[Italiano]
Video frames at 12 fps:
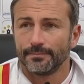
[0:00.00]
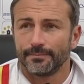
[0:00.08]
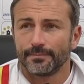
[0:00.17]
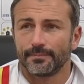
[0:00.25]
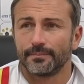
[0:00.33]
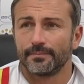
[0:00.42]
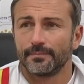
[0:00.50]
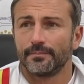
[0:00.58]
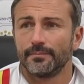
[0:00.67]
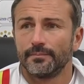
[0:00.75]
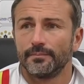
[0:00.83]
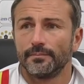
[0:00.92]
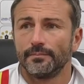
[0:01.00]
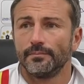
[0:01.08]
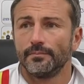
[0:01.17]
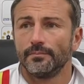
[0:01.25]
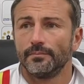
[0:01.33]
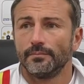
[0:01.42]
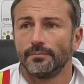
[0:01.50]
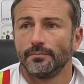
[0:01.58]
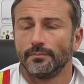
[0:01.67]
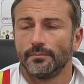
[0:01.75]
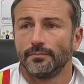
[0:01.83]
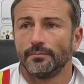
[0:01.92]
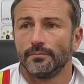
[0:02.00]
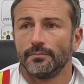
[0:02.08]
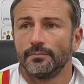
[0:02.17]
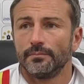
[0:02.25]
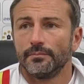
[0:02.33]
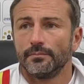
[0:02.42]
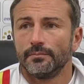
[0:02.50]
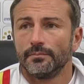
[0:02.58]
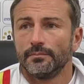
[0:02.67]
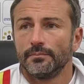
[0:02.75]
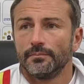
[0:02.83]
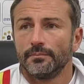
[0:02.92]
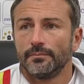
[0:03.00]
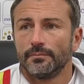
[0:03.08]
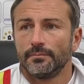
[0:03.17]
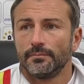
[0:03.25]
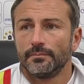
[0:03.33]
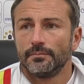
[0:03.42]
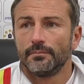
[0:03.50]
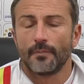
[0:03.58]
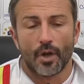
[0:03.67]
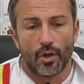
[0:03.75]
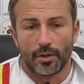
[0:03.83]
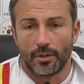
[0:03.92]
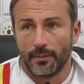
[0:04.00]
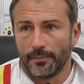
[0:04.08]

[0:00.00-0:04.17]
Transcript: mi consento di dire un buon Catanzaro trascinato da un Ottimo.